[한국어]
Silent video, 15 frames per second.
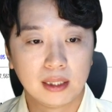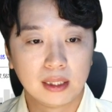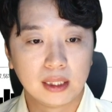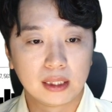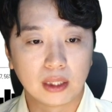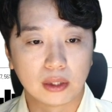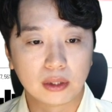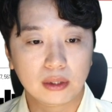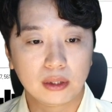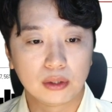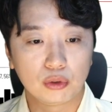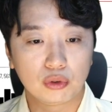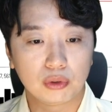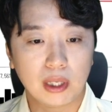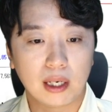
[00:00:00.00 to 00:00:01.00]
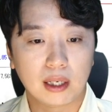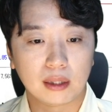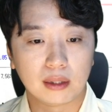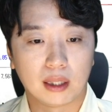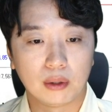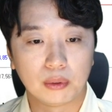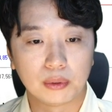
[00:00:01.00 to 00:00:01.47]
자 어쨌든 추가
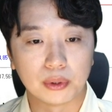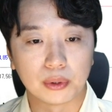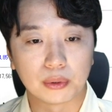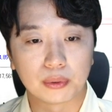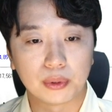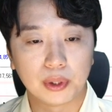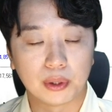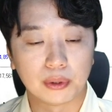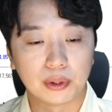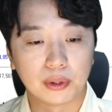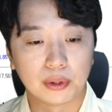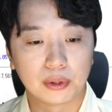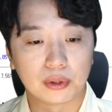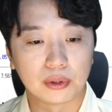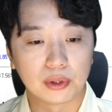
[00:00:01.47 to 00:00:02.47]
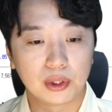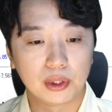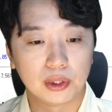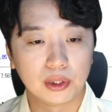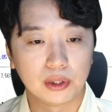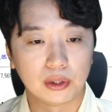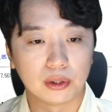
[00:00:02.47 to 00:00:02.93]
하락 나오고 있고요. 이거
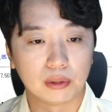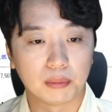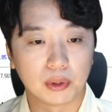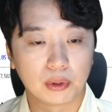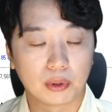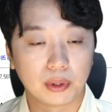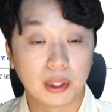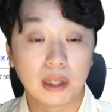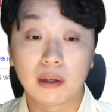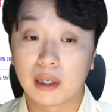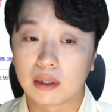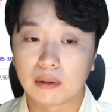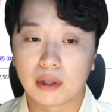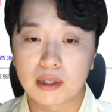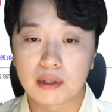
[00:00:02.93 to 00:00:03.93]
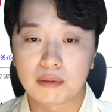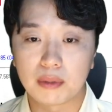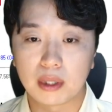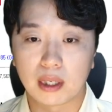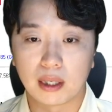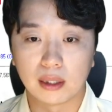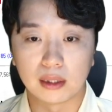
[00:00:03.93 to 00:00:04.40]
증시는 뭐 더 내려갈 것
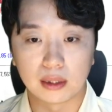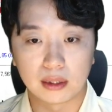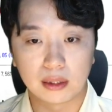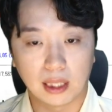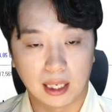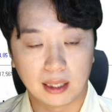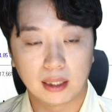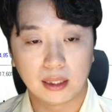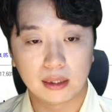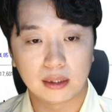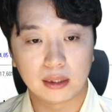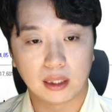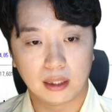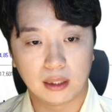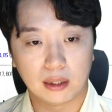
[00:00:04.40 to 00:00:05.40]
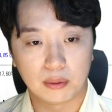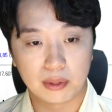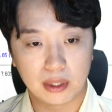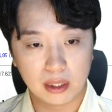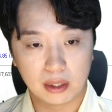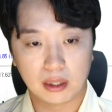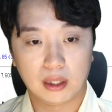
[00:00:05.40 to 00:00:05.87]
같습니다. 이제 하락이 시작이라고
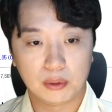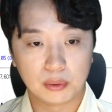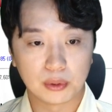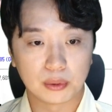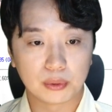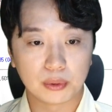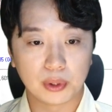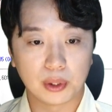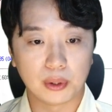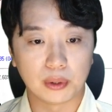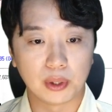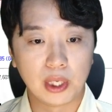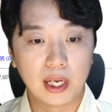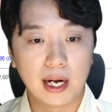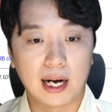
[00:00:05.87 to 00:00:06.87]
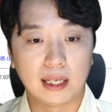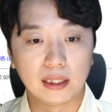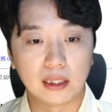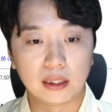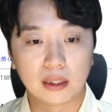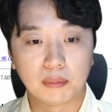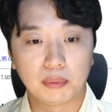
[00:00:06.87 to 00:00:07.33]
생각을 하고 있고요. 한
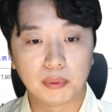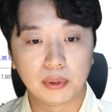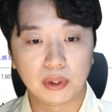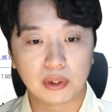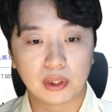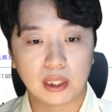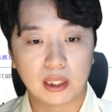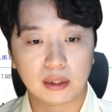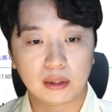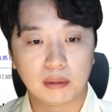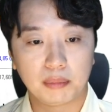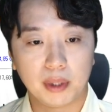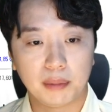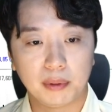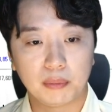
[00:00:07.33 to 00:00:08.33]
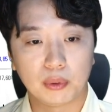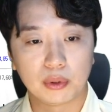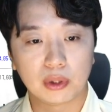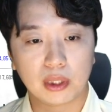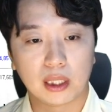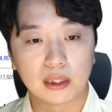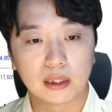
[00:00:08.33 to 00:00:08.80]
2000포인트나
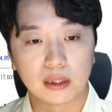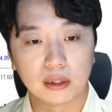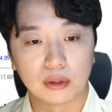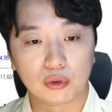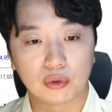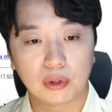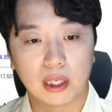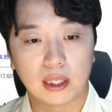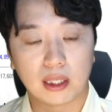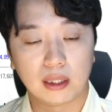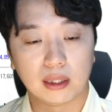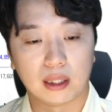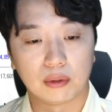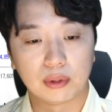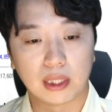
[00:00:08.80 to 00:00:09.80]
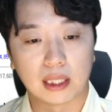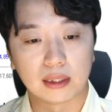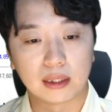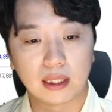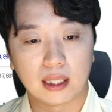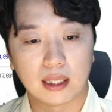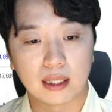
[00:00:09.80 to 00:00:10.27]
1800포인트까지는 추가 하락이 나오지
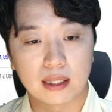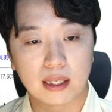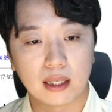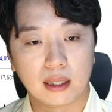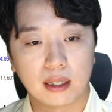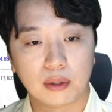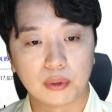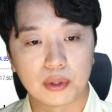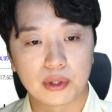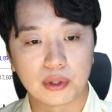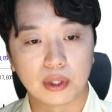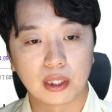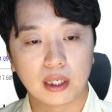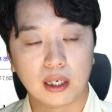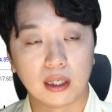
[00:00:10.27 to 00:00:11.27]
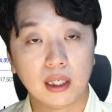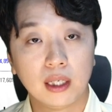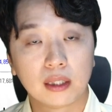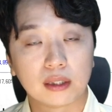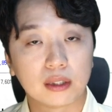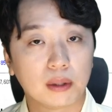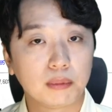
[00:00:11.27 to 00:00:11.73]
않을까 생각하고 있으니까
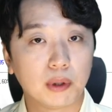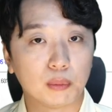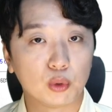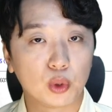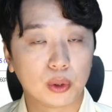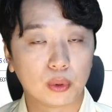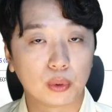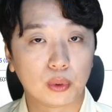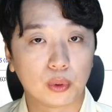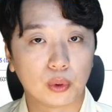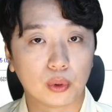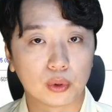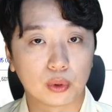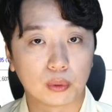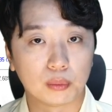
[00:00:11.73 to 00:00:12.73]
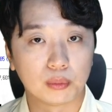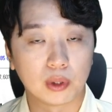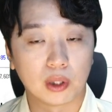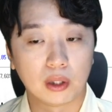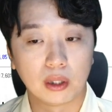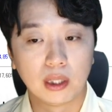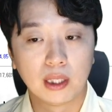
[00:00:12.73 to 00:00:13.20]
그 점 염두에 놓고
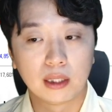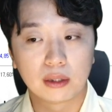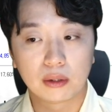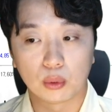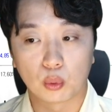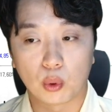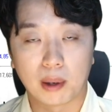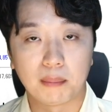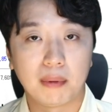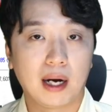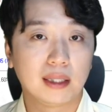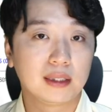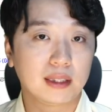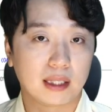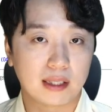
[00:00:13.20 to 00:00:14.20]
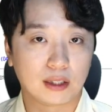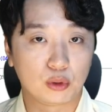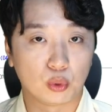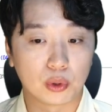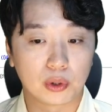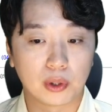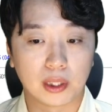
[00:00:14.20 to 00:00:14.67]
좀더 좀 관망하는 자세가
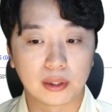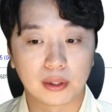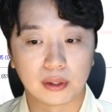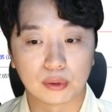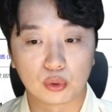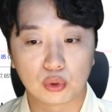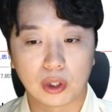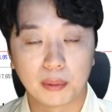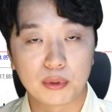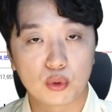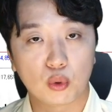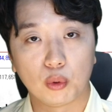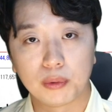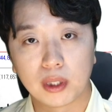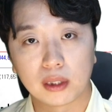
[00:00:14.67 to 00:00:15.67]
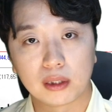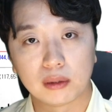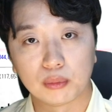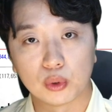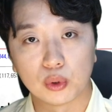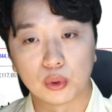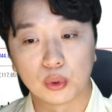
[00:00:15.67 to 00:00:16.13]
좋을 것 같아요. 추가 하면서 고민하시는
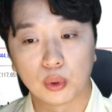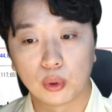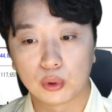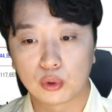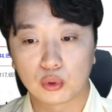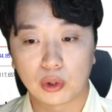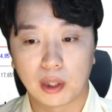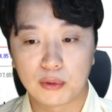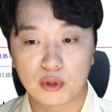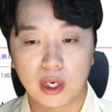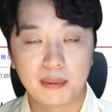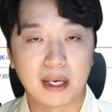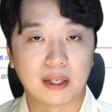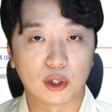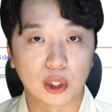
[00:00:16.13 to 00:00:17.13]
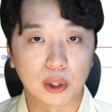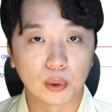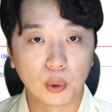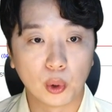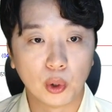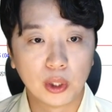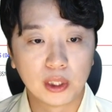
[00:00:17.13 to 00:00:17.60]
분들도 추가 하면서 하면 안
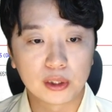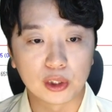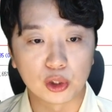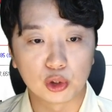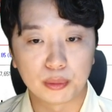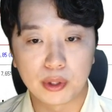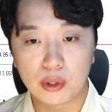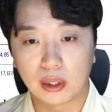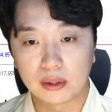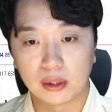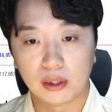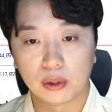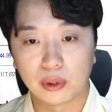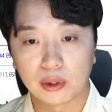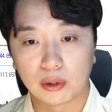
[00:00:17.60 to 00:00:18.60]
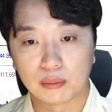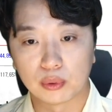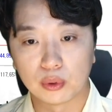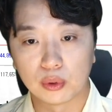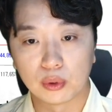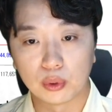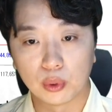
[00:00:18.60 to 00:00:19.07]
되고 신규 매수 하시려고 했던
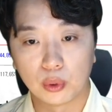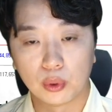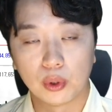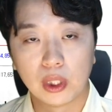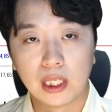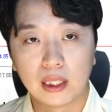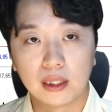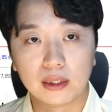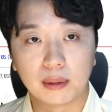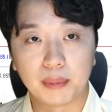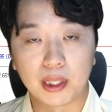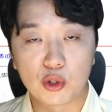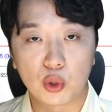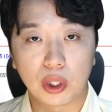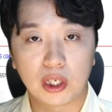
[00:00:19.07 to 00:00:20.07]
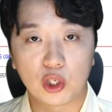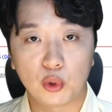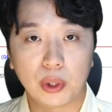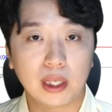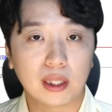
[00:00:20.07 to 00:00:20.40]
분들도 이제 매수의 기회가